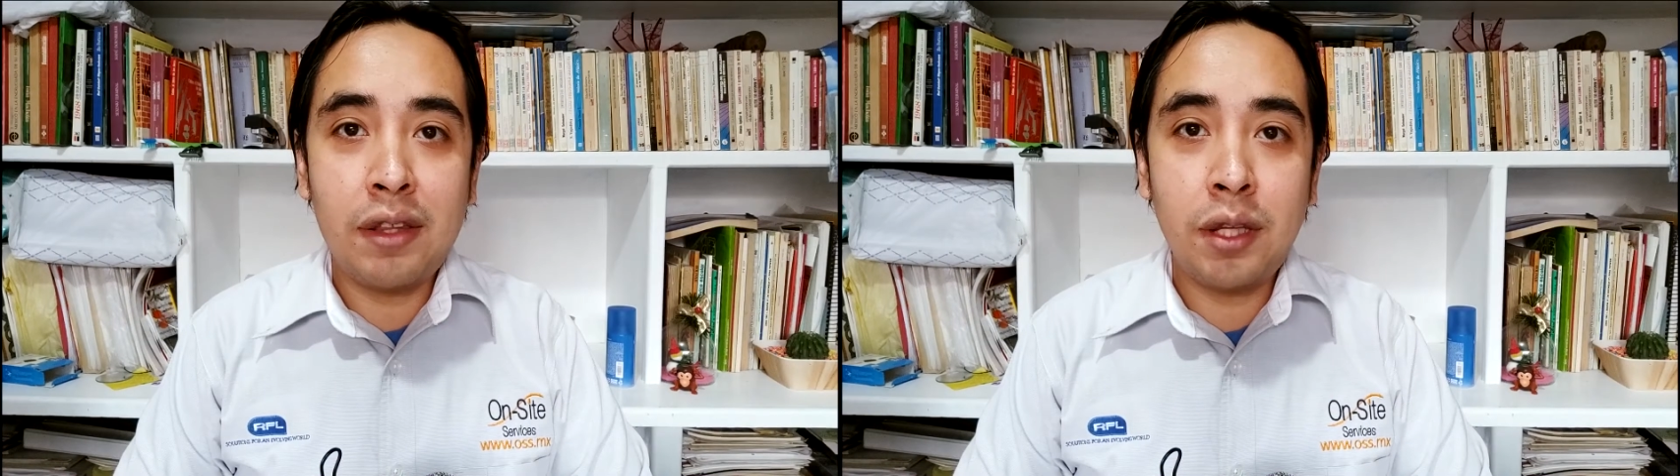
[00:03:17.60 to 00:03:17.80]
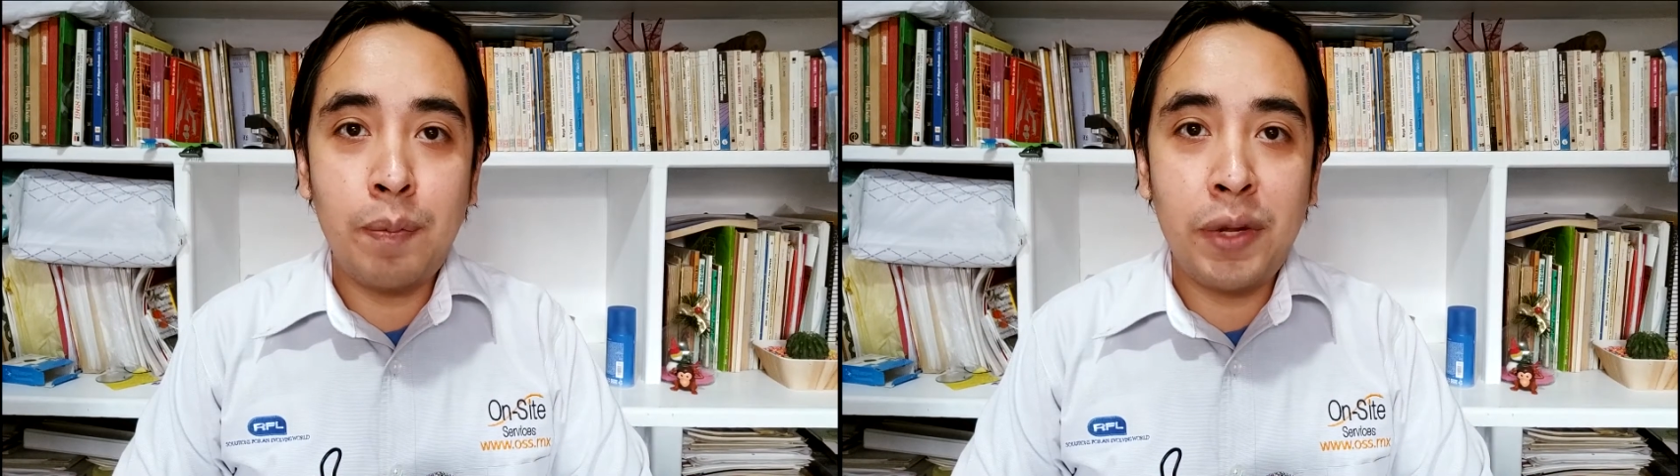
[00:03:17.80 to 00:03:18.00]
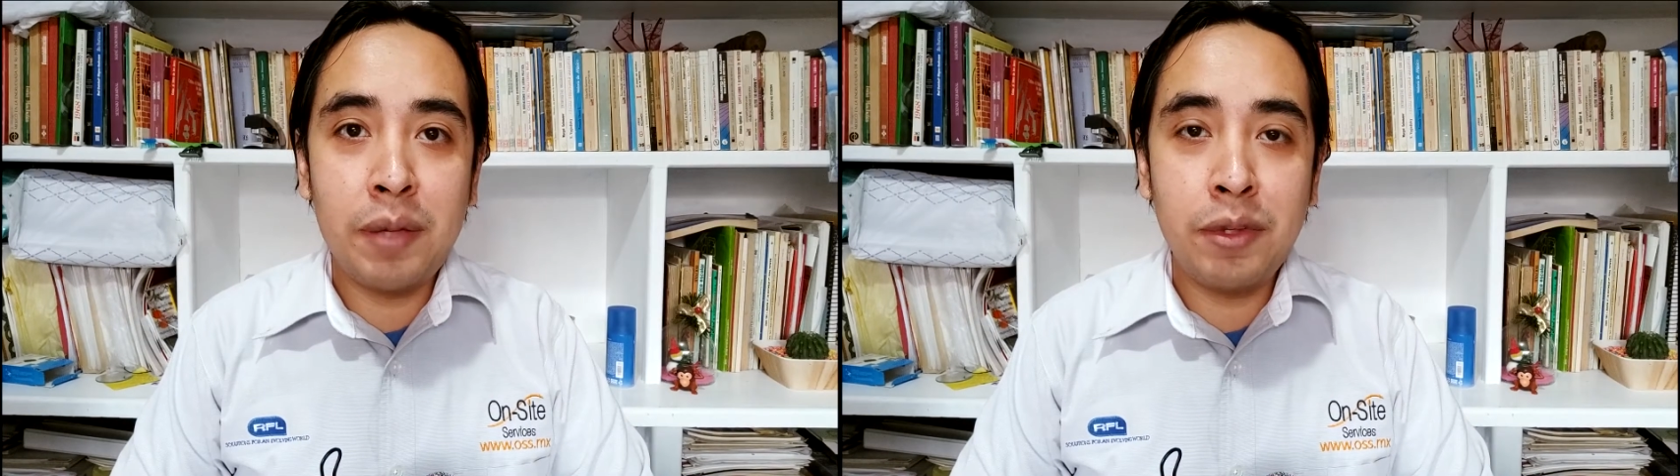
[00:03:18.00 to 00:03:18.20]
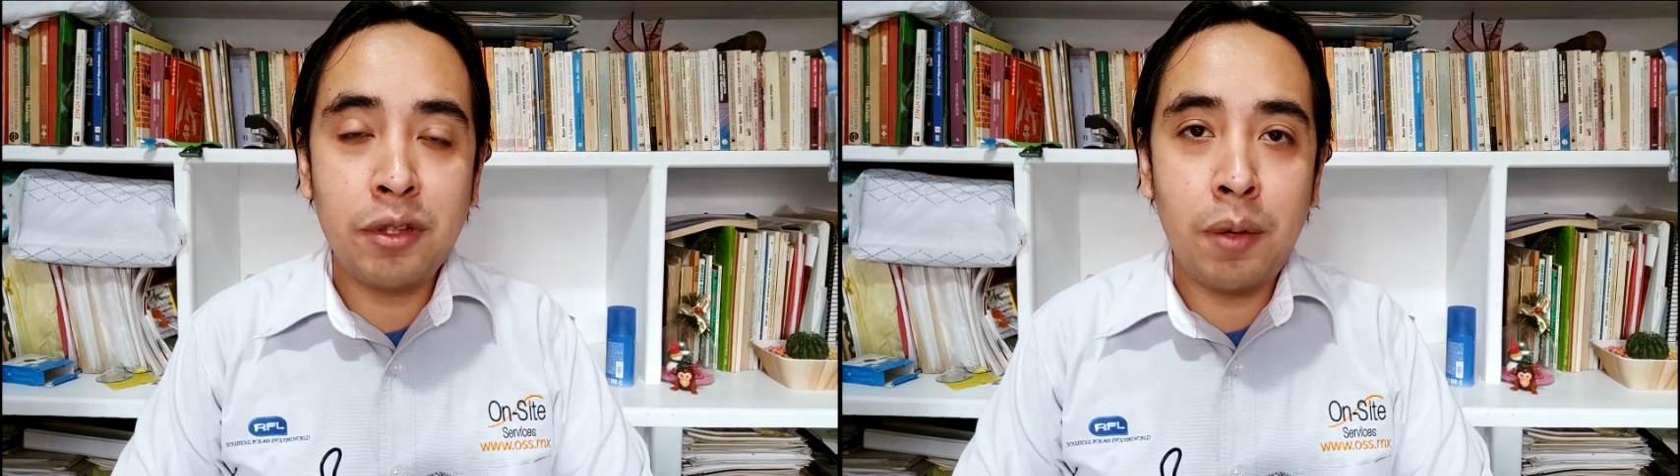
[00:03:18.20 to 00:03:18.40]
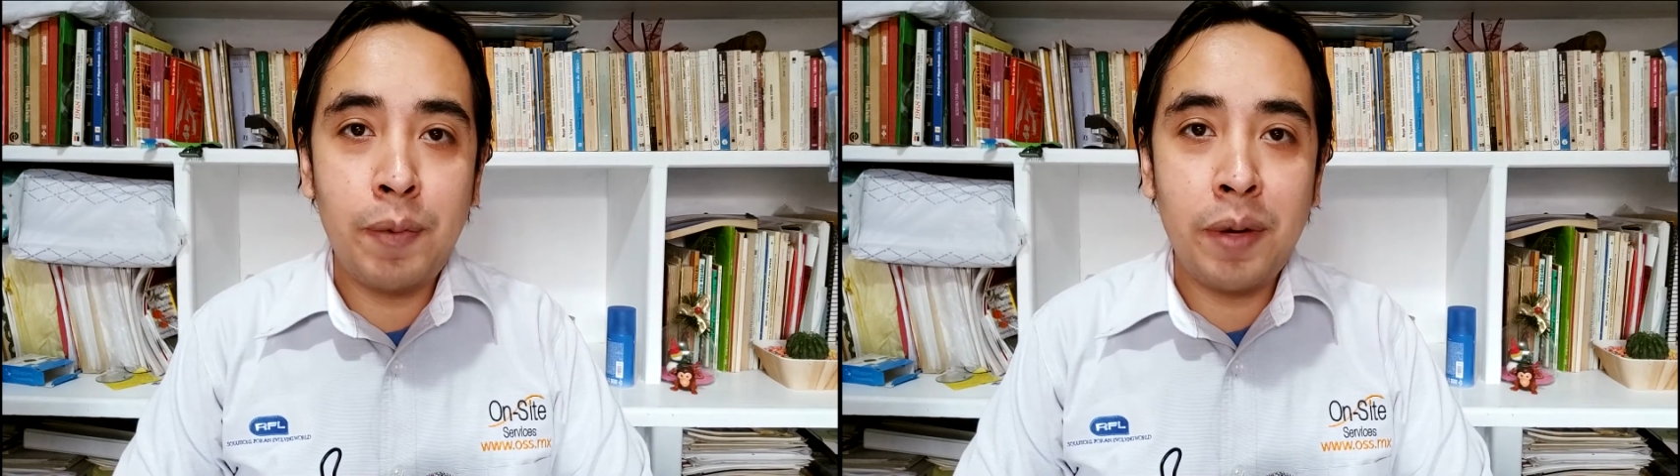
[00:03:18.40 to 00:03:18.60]
esto
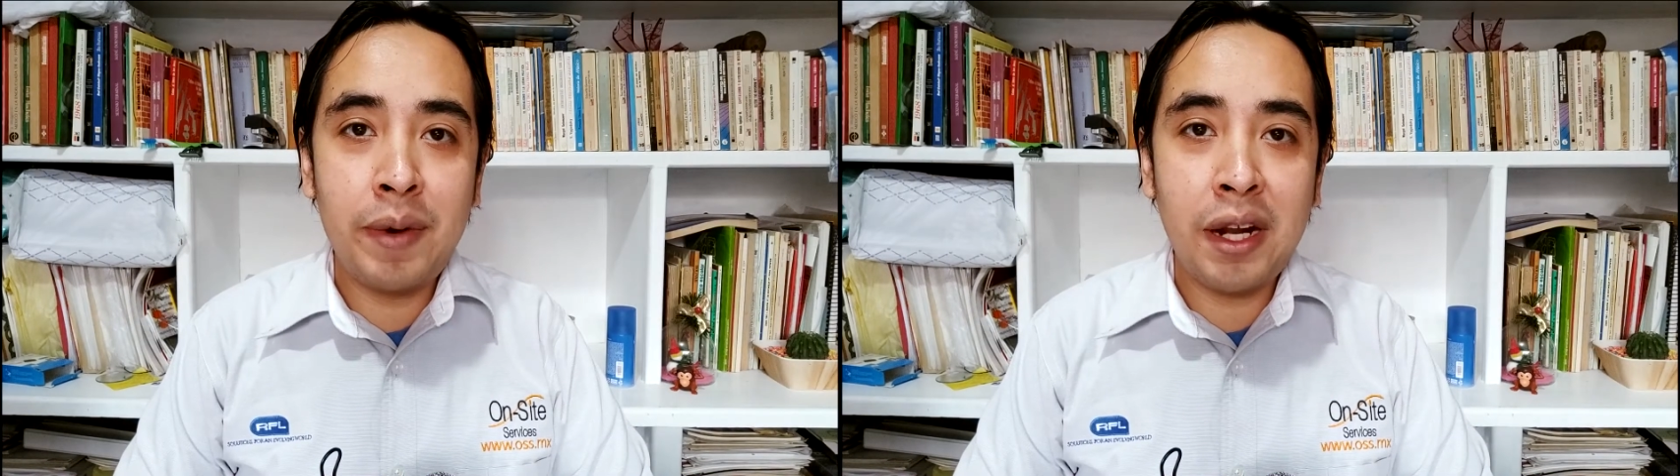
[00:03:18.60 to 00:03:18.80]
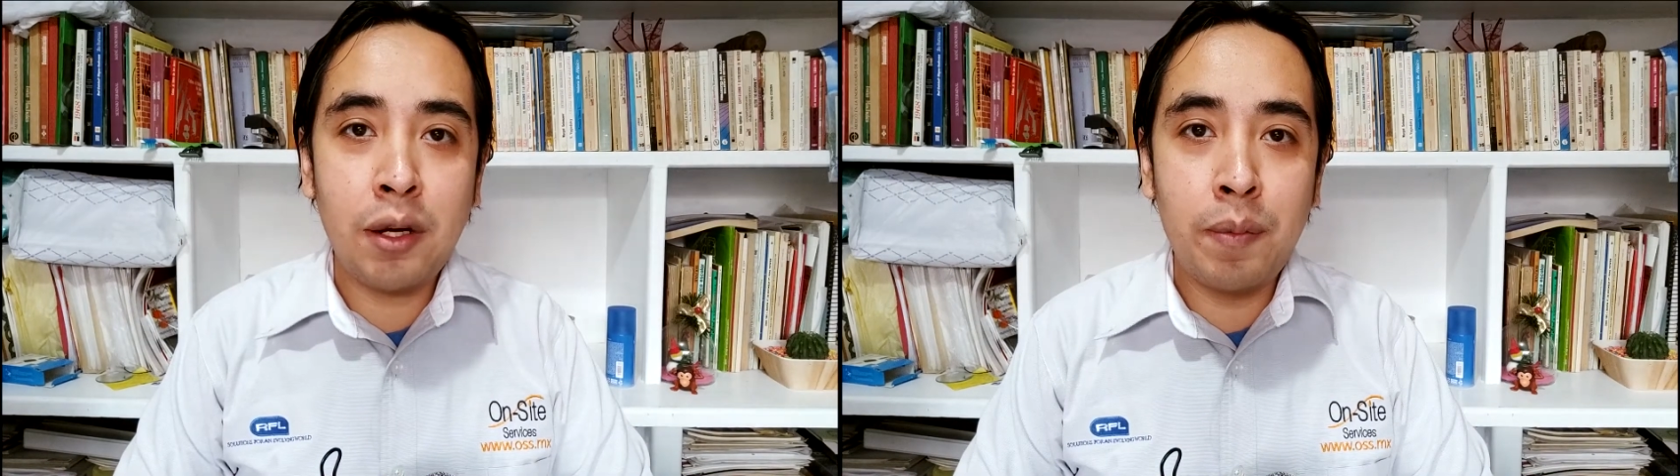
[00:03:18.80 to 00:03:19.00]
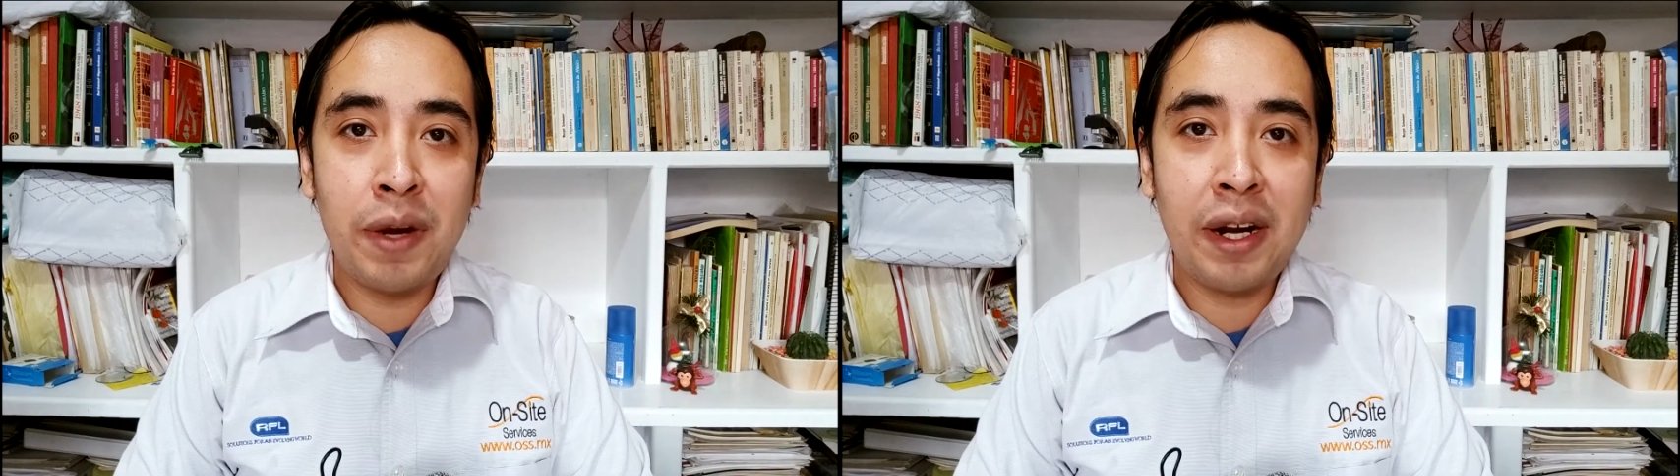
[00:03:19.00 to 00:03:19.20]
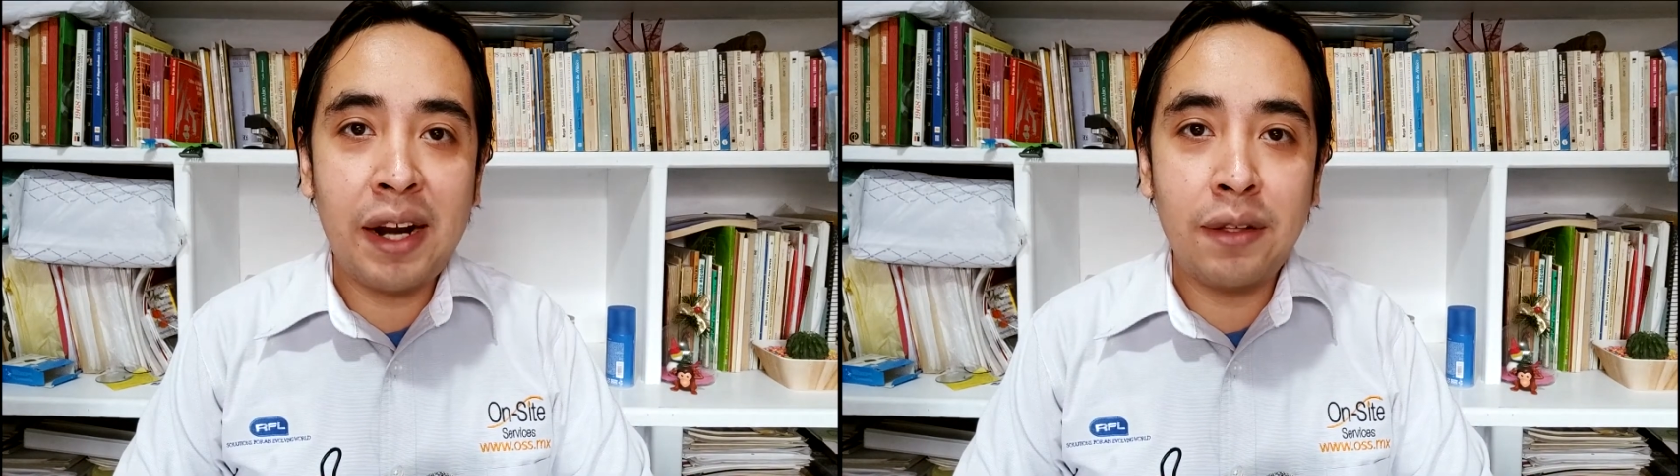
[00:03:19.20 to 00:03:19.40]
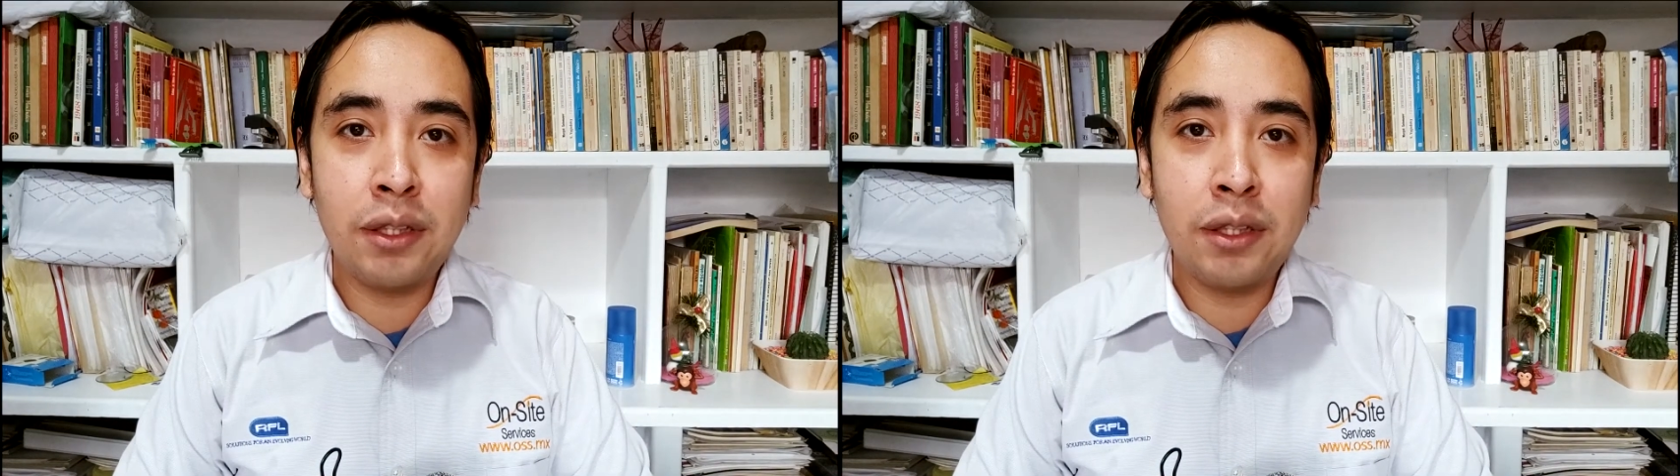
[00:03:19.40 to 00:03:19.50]
podemos comprobar cómo el GARD